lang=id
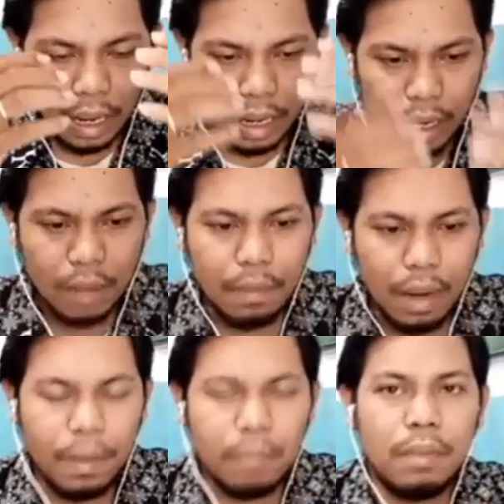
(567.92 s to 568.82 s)
Allah
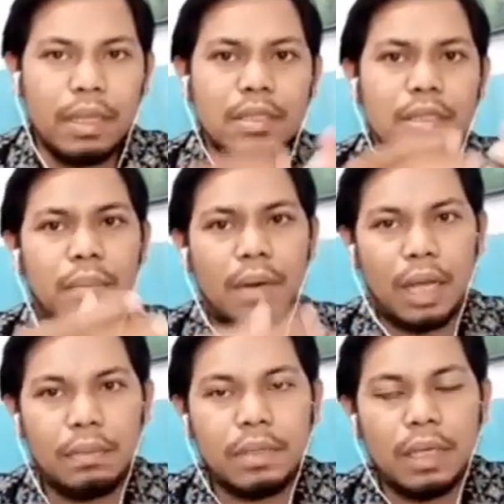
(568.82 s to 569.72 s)
Bapa meminjam
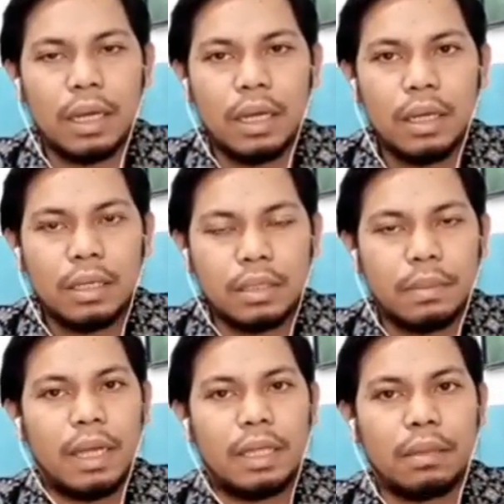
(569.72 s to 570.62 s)
rahimnya
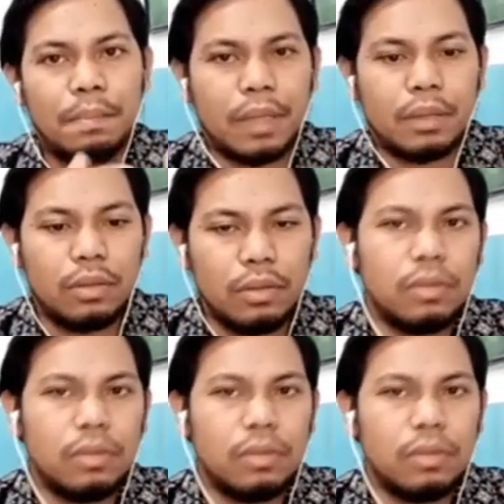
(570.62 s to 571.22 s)
sebagai tempat